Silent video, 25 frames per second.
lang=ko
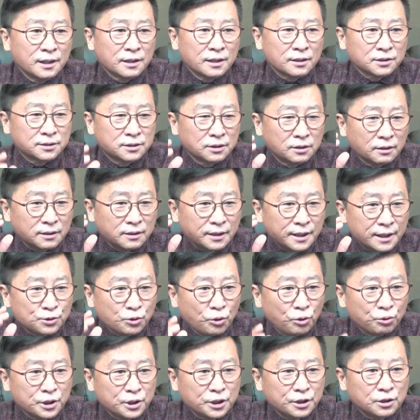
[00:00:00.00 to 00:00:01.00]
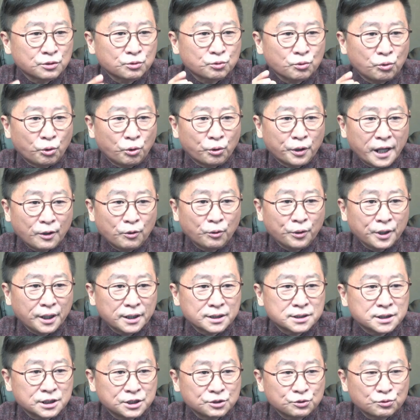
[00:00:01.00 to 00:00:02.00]
그렇게 소리를 고래고래
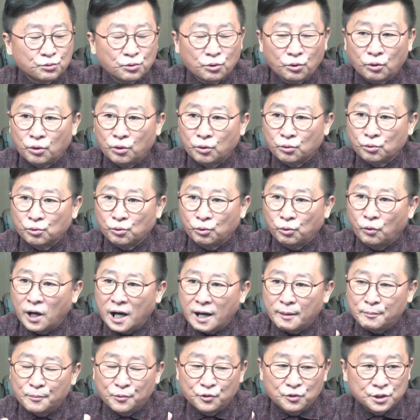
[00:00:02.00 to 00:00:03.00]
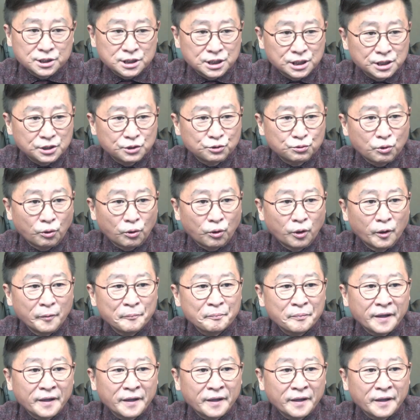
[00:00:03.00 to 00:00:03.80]
지르고 고함을 지르고